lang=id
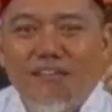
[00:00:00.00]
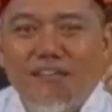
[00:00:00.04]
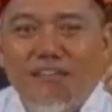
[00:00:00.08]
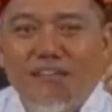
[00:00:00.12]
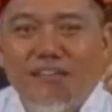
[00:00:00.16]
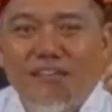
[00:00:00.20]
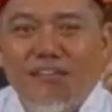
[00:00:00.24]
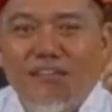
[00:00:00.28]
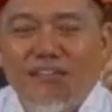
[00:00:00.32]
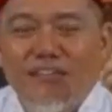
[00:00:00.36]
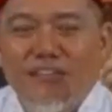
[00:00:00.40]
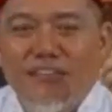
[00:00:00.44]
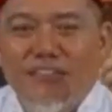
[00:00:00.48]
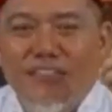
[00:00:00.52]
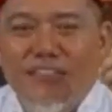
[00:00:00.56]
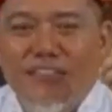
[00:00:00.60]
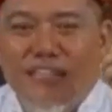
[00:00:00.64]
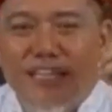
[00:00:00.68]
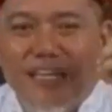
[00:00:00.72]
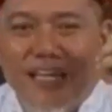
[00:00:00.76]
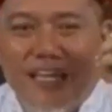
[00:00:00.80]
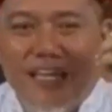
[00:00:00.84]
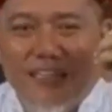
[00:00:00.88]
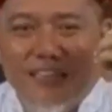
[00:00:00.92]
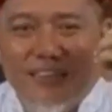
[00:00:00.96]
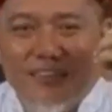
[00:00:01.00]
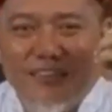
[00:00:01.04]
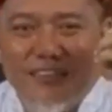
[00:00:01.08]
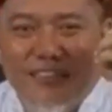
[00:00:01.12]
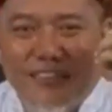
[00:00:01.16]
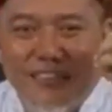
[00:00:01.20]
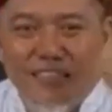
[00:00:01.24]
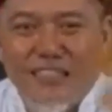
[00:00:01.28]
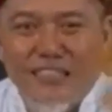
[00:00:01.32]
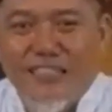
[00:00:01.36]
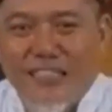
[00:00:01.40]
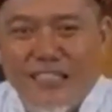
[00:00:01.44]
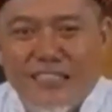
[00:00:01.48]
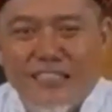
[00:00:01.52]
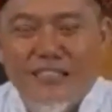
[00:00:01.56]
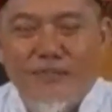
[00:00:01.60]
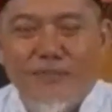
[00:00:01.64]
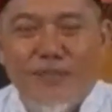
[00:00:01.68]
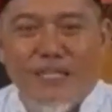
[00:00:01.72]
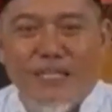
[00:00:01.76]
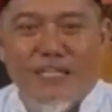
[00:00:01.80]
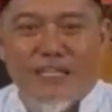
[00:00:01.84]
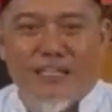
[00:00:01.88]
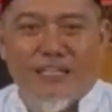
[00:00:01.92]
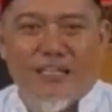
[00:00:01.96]
e, sehat jenengan
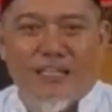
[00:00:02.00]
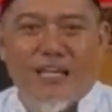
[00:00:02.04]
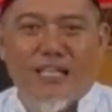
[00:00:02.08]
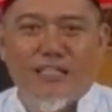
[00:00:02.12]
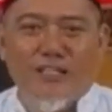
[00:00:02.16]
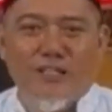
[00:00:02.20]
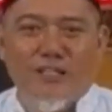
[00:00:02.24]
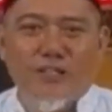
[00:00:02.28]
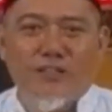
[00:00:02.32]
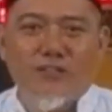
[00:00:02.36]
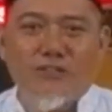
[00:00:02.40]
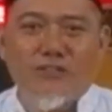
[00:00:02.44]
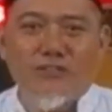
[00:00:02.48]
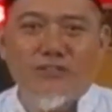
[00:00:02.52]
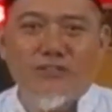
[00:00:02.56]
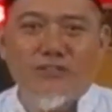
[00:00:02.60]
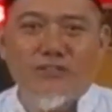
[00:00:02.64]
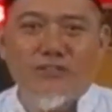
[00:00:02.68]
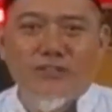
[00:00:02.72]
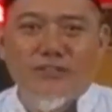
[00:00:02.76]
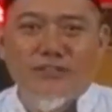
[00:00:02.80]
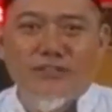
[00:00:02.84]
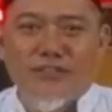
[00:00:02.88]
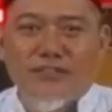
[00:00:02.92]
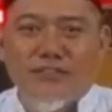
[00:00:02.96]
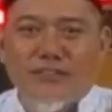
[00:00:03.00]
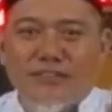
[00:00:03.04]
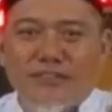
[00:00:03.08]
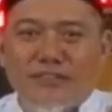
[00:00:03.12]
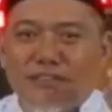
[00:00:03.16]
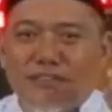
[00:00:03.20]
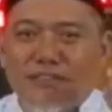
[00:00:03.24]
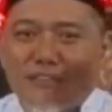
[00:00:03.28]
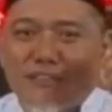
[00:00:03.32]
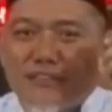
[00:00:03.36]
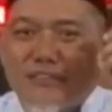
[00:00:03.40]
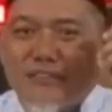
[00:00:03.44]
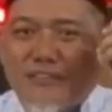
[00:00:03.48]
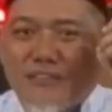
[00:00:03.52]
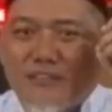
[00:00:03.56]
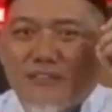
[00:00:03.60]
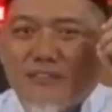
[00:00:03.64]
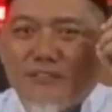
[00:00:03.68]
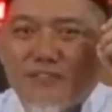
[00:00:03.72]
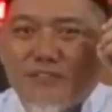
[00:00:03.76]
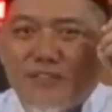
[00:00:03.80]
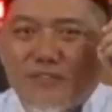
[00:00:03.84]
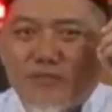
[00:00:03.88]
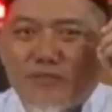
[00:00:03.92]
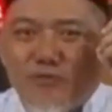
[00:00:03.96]
gimana atau e,
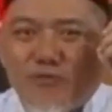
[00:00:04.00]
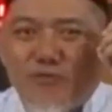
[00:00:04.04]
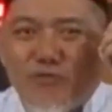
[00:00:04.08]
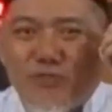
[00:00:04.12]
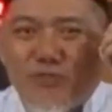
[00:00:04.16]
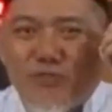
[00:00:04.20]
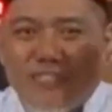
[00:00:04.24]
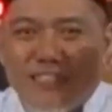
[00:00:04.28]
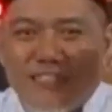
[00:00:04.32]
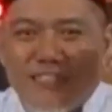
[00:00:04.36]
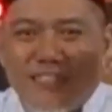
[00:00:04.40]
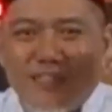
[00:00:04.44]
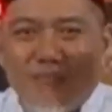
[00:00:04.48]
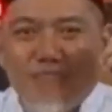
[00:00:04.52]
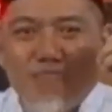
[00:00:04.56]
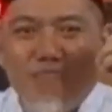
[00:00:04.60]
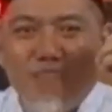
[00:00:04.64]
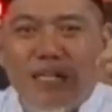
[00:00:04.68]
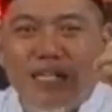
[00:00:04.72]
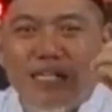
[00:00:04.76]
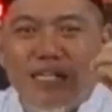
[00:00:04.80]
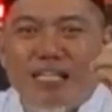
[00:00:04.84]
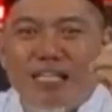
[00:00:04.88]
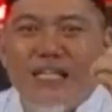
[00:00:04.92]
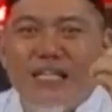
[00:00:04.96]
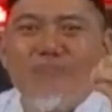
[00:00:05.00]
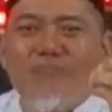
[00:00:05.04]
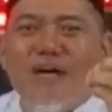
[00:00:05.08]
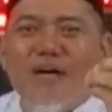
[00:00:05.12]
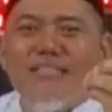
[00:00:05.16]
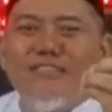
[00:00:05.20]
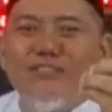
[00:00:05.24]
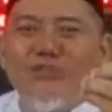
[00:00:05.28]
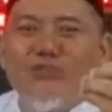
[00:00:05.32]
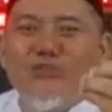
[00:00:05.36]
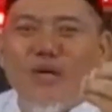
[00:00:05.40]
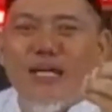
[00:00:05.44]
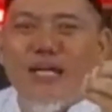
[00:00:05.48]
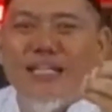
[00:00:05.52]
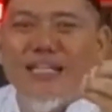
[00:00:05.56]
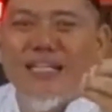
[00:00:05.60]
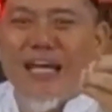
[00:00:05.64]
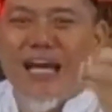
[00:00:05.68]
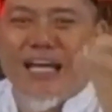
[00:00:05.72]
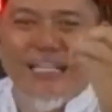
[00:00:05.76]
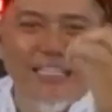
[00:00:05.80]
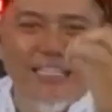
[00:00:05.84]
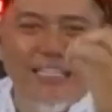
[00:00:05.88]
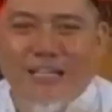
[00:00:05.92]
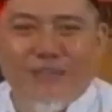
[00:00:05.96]
visi berkemajuan
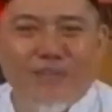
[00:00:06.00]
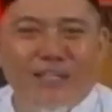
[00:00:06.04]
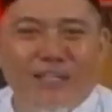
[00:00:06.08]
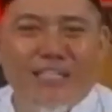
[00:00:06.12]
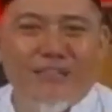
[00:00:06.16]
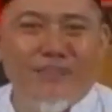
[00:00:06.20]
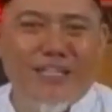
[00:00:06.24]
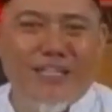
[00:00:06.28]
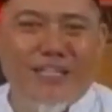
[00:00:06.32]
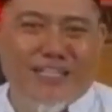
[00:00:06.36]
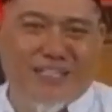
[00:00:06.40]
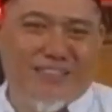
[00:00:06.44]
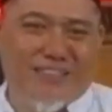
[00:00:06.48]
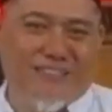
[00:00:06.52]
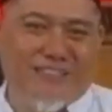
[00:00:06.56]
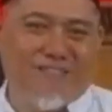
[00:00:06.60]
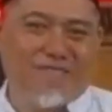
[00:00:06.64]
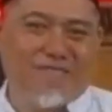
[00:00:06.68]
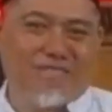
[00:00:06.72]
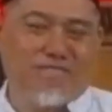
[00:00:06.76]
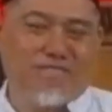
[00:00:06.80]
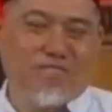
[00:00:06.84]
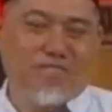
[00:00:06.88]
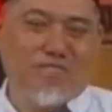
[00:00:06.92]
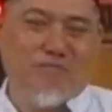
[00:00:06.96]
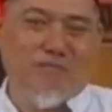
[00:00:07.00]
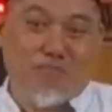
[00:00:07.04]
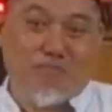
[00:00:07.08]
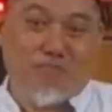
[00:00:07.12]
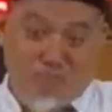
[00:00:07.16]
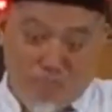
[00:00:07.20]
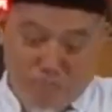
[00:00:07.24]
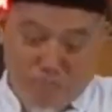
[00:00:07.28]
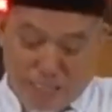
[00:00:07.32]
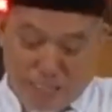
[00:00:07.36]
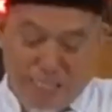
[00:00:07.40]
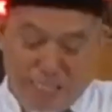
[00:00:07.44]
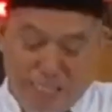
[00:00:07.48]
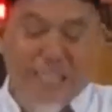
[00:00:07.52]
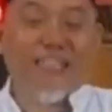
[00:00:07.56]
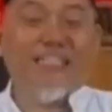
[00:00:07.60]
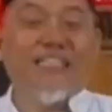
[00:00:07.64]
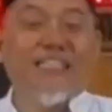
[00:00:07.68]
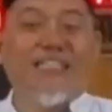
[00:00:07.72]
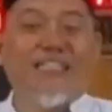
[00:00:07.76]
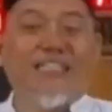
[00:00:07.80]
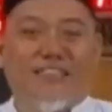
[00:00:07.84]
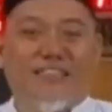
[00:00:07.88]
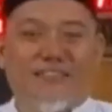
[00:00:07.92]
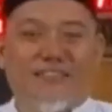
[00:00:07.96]
Anda bagaimana melihat
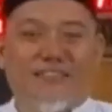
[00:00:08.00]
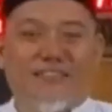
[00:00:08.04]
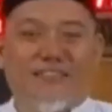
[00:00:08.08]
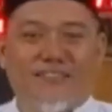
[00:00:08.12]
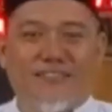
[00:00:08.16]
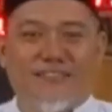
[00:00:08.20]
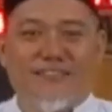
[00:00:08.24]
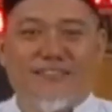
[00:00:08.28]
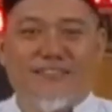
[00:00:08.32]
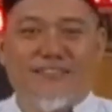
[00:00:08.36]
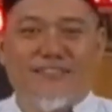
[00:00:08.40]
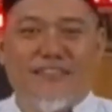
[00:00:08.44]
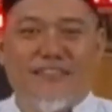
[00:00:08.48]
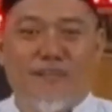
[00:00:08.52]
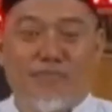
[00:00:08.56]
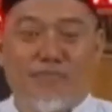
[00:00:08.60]
ini? ya